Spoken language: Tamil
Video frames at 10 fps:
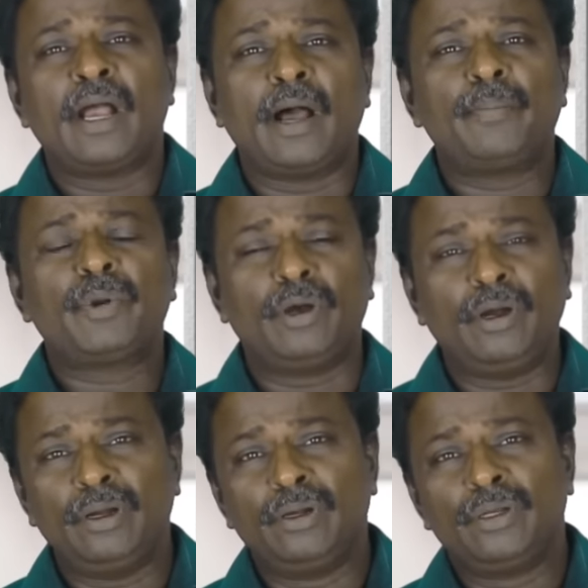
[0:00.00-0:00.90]
அப்புறம்
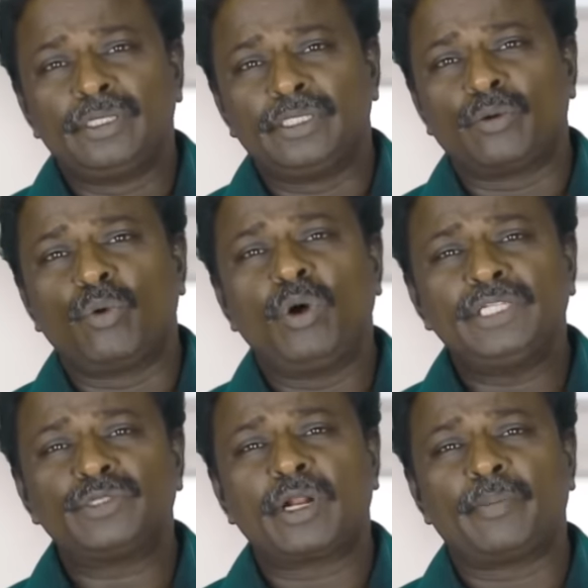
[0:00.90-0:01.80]
இந்த
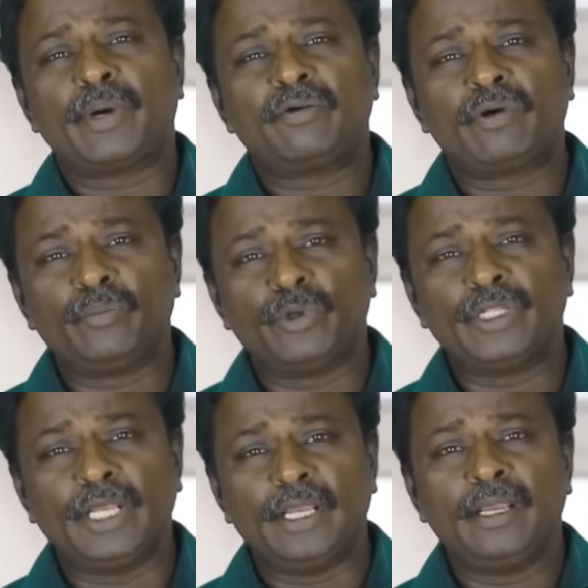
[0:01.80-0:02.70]
கோலிஸோட படம்
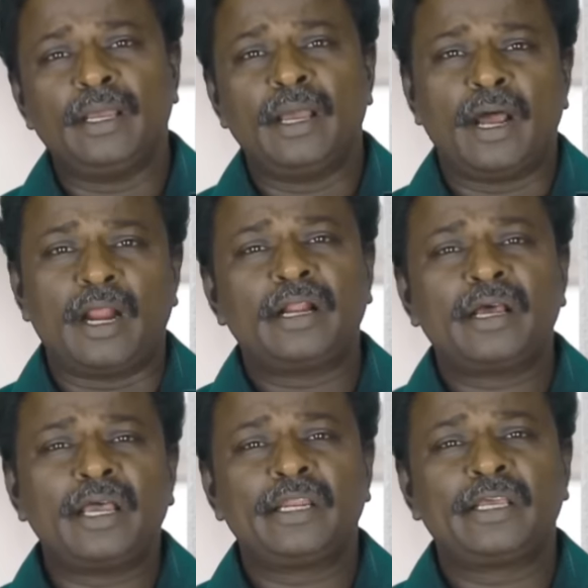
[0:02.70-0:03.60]
வரும்போது
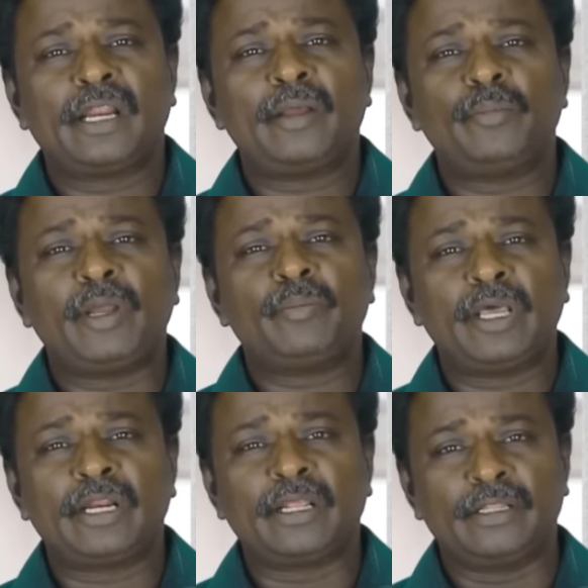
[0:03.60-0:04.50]
அழகாக இருக்கிறார்
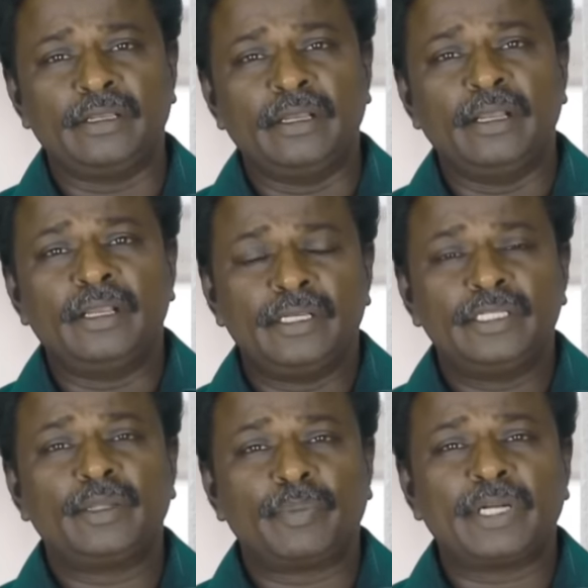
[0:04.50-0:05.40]
பயமாக இருக்கிறது
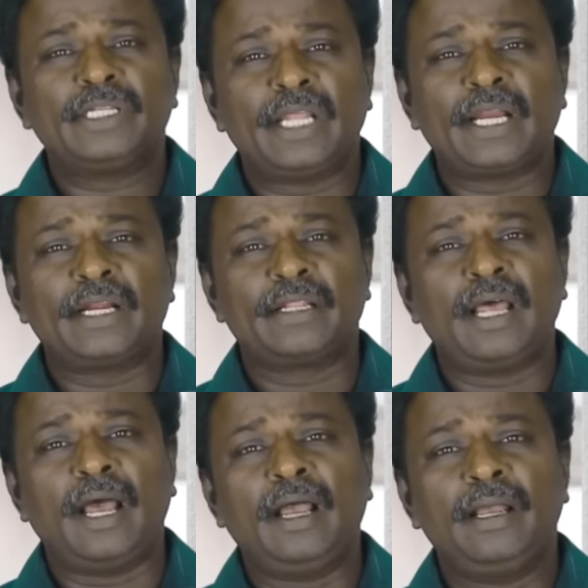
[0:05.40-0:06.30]
இந்த படத்து டைரக்டர்
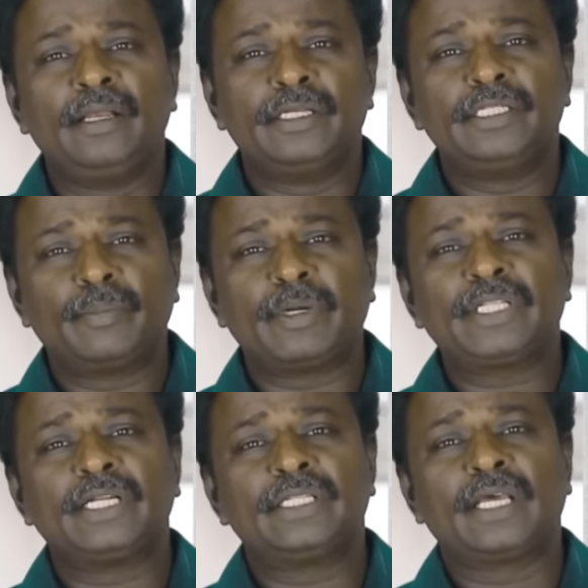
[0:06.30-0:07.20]
தான் இந்த
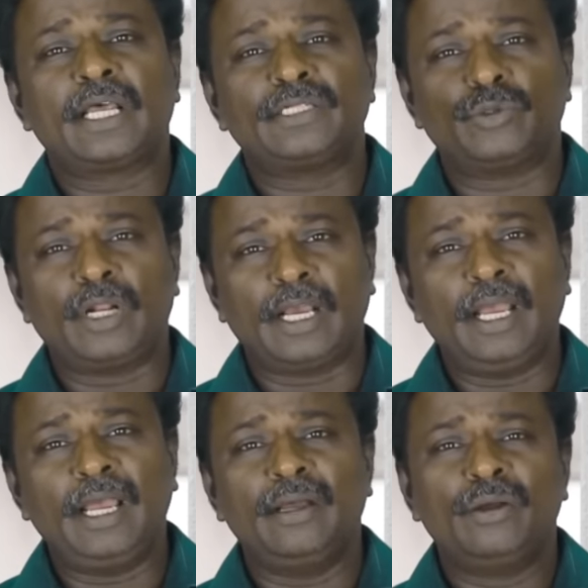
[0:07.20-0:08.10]
படத்தை எடுத்திருக்காருன்னு சொன்னாங்க
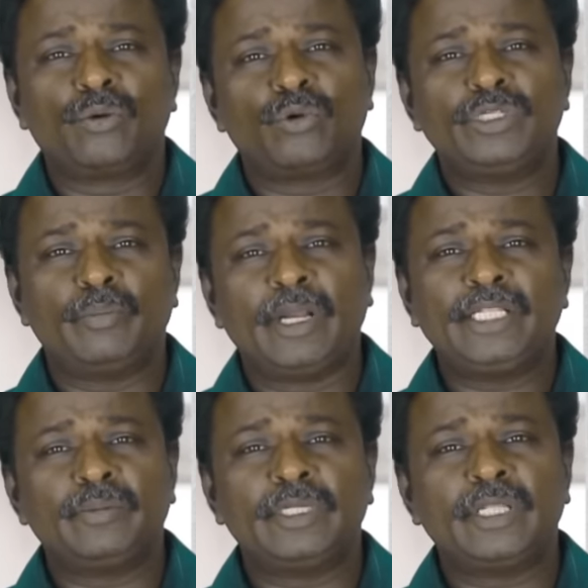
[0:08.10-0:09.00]
கொஞ்சம்
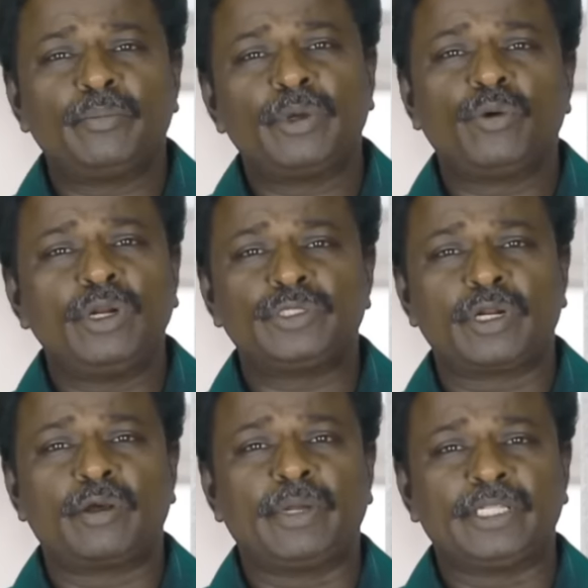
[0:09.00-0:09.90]
பயந்து பயந்து தான் போய்
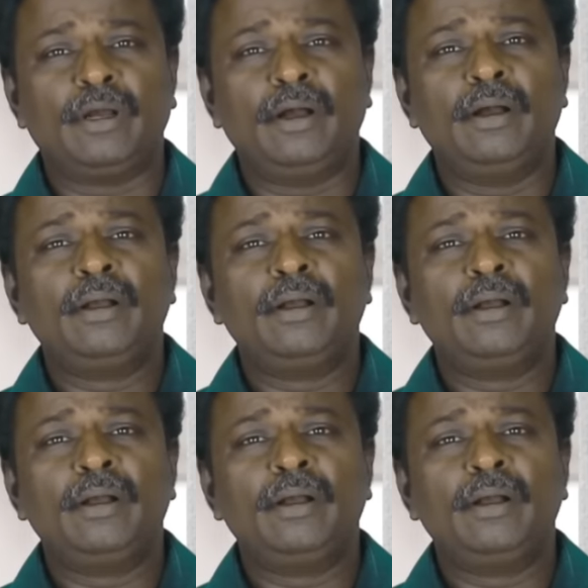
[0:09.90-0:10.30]
கோலிஸோடாவை பார்த்தோம்